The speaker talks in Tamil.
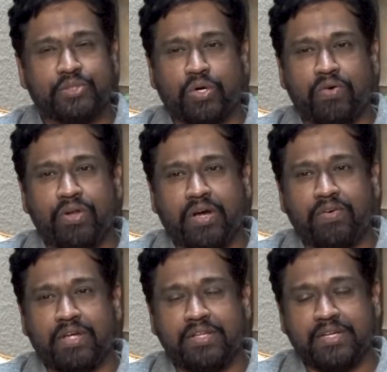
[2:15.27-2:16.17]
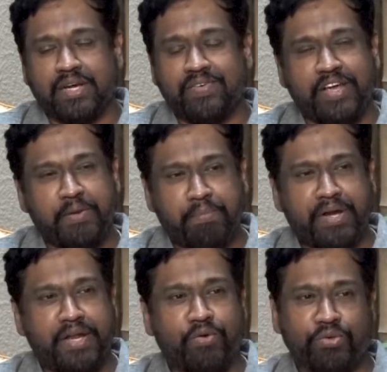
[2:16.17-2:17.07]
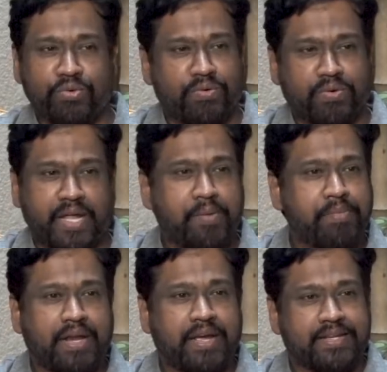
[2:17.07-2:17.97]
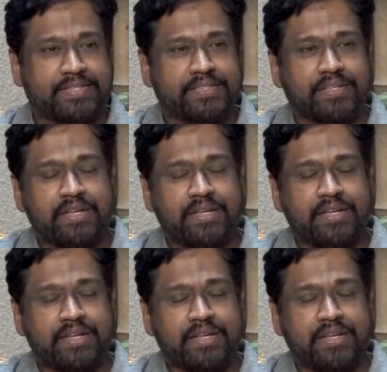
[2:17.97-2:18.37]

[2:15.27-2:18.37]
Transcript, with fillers: ஸோ அவர் அவர் அதுக்காக வெயிட் பண்ணி கொஞ்சம் டைம் டிலே ஆகிடுச்சு